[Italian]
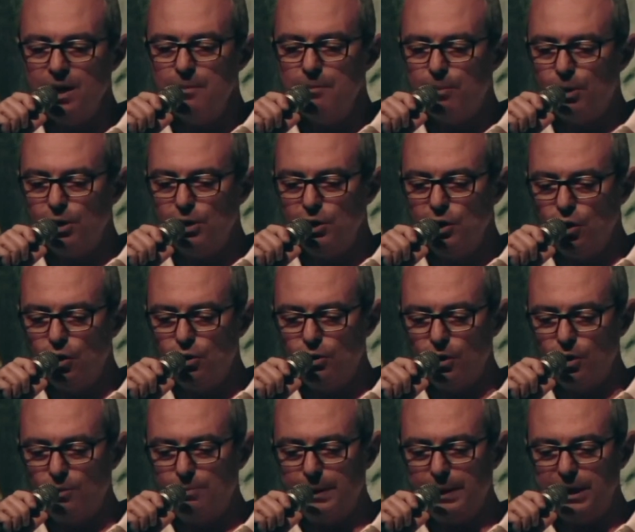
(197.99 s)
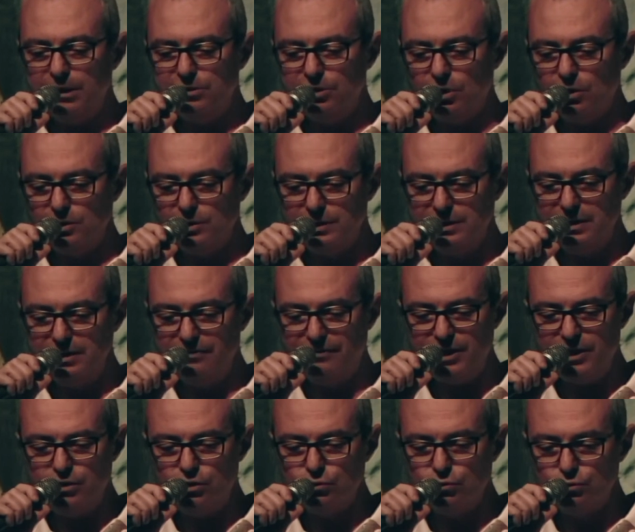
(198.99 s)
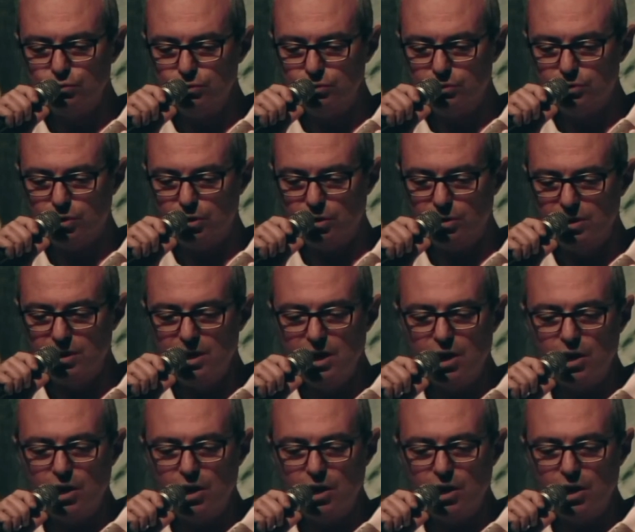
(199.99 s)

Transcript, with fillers: Poi loro, per i soldi, fanno tutto,